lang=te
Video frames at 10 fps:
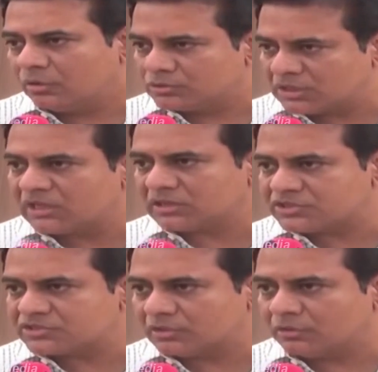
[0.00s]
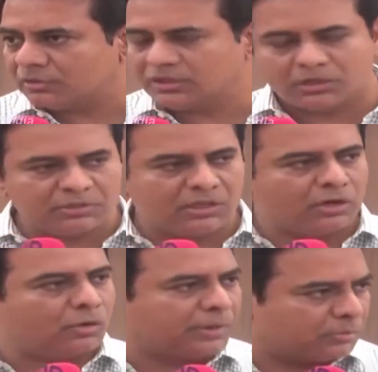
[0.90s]
గుజరాత్ రాష్ట్రంలో
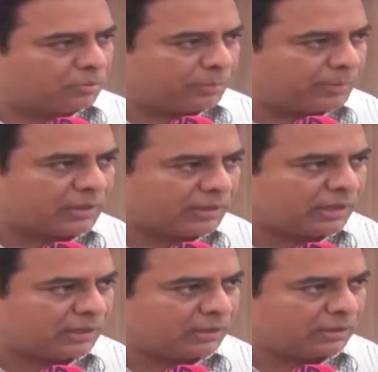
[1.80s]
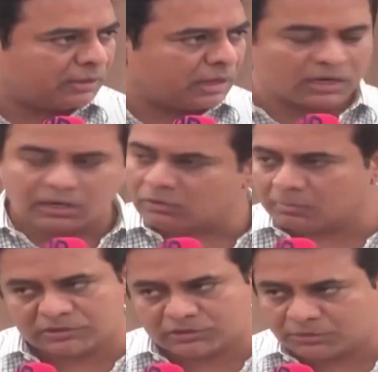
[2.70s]
ఎనిమిదేళ్లలో పదమూడు పేపర్ లీక్ అయినాయి అక్కడ
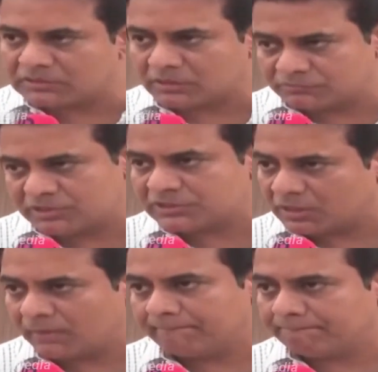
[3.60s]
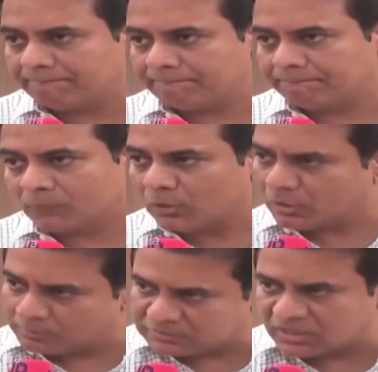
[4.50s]
ఎవరైనా మంత్రిని బర్తరఫ్ చేసిండ్రా
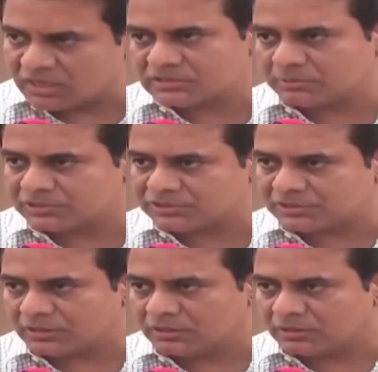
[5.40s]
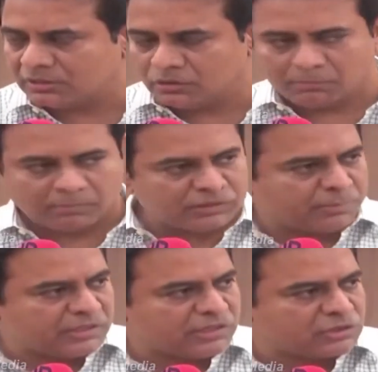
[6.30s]
ఎవరైనా మంత్రి రాజీనామా చేసిండా
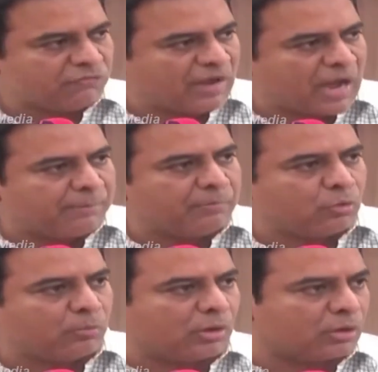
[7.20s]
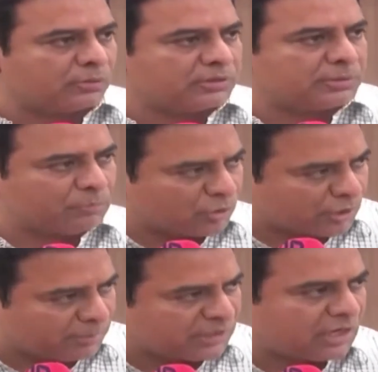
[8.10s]
మధ్యప్రదేశ్లో వ్యాపం కుంభకోణం అని చెప్పి
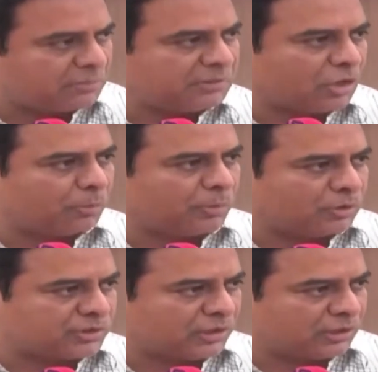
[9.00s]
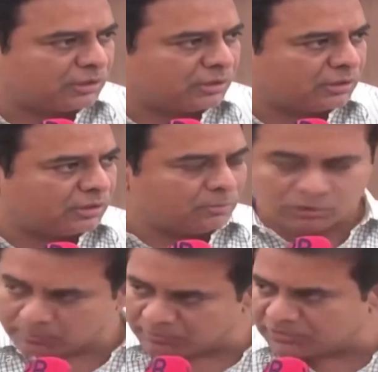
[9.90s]
ముఖ్యమంత్రి గారి మీద ఆరోపణలు వచ్చినాయి
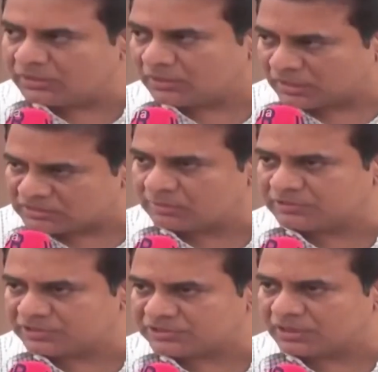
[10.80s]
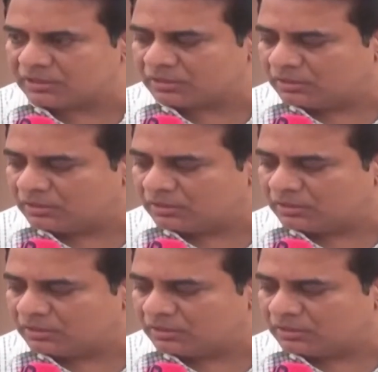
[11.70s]
ముఖ్యమంత్రి రాజీనామా చేసిండా